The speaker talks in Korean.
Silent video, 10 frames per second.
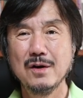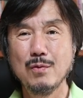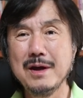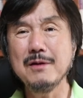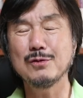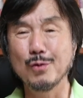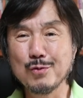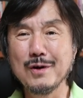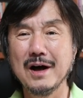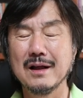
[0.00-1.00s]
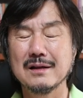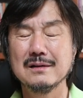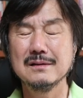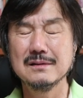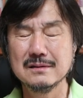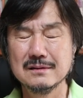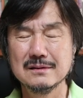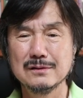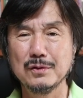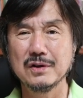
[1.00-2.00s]
왜 돈과
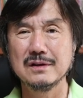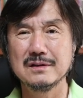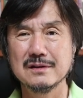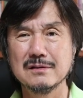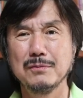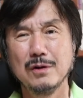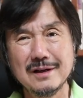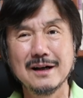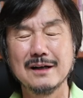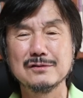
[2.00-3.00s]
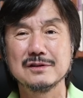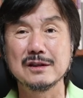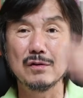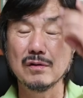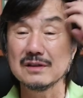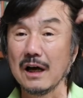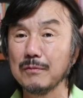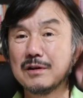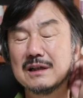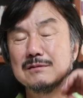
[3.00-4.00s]
그 어, 노력을 들여서 멀리 가가지고 제대로
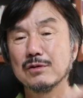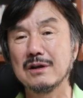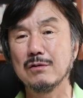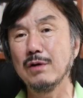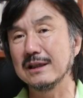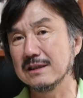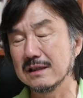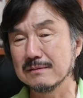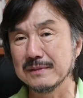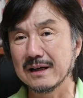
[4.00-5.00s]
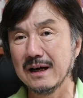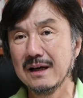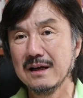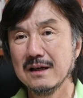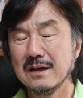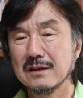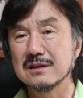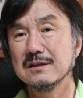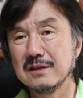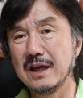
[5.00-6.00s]
작업도 하지 못하고 하시겠습니까?
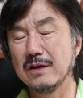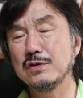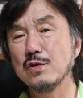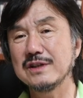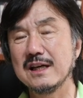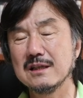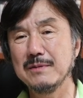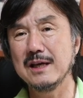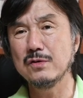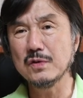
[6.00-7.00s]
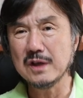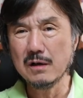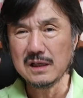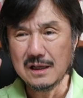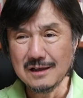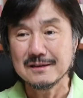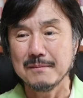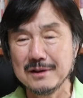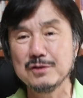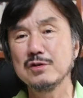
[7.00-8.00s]
근처에 해수욕장이 있으면 해수욕장을 1년
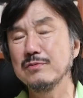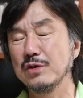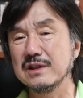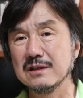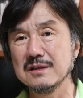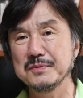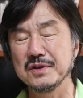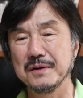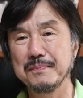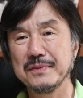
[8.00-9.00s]
365일 찍으십시오.